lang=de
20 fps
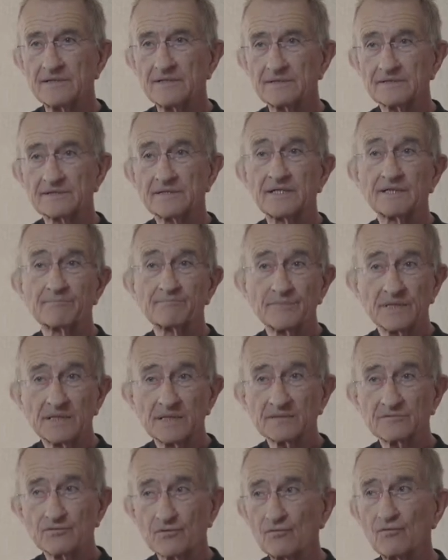Es geht
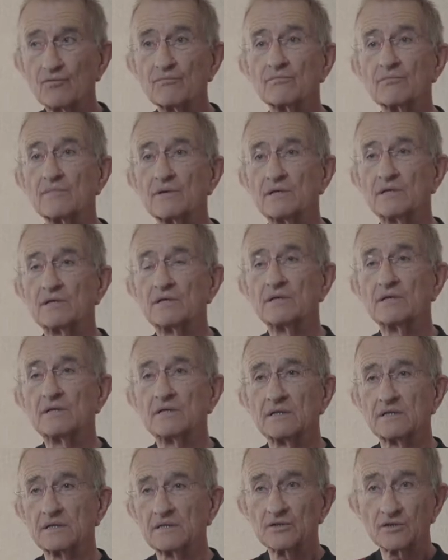mir darum,
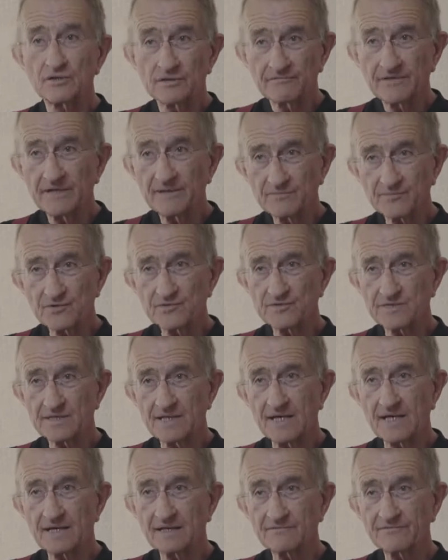irgendwem zu
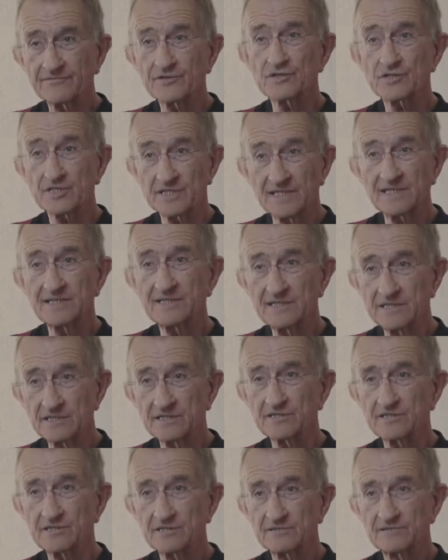sagen, versteh
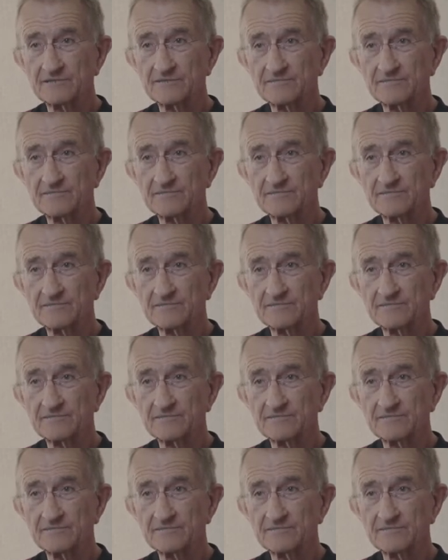dich.